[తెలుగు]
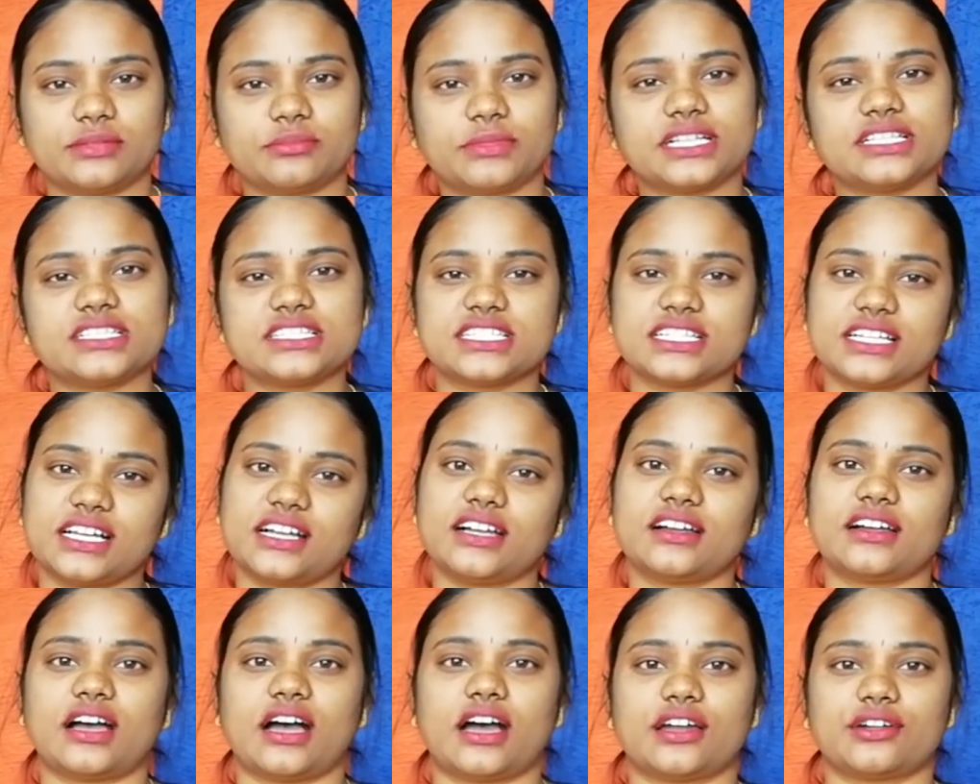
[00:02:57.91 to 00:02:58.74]
మంచిగా
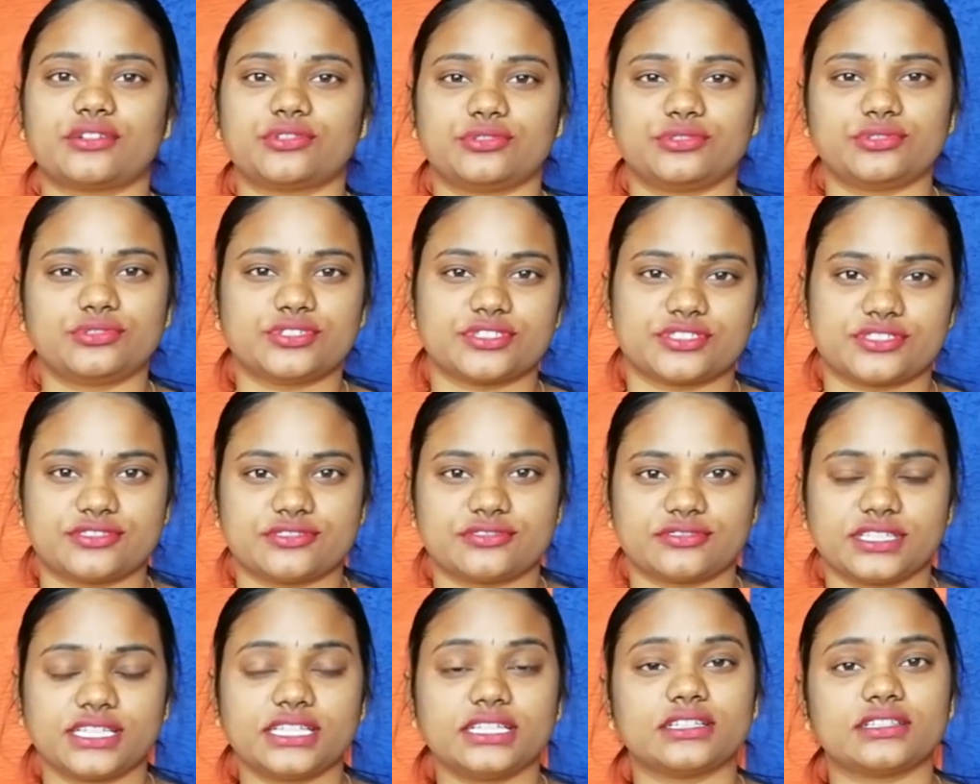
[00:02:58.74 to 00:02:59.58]
ఆడుతూ
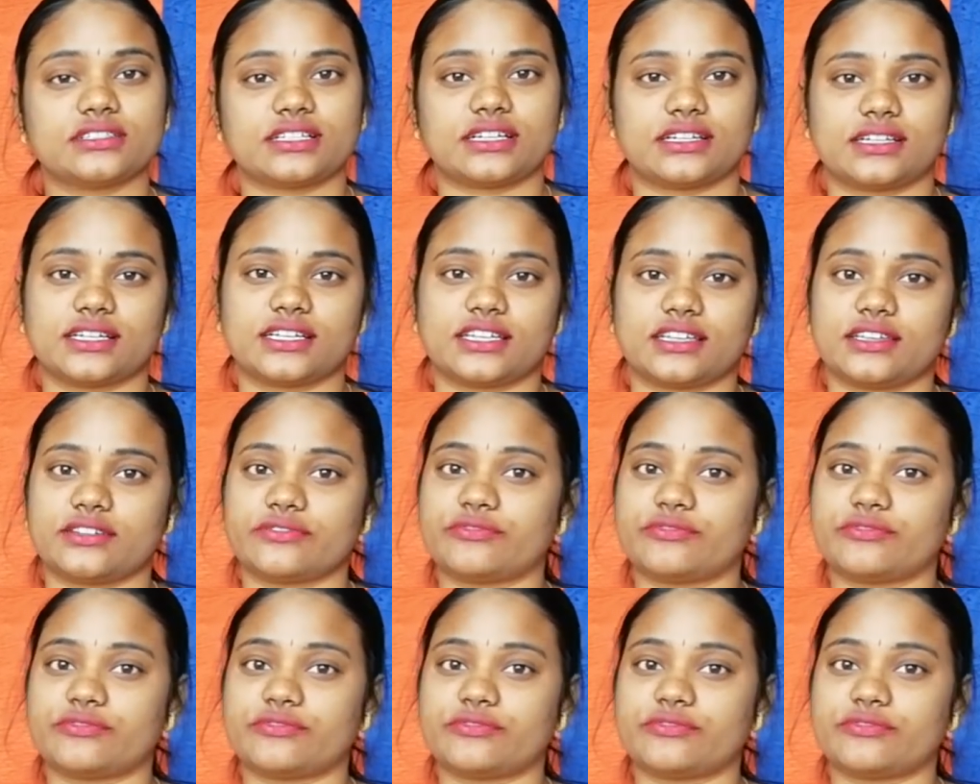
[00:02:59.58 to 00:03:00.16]
వస్తుంది తనకి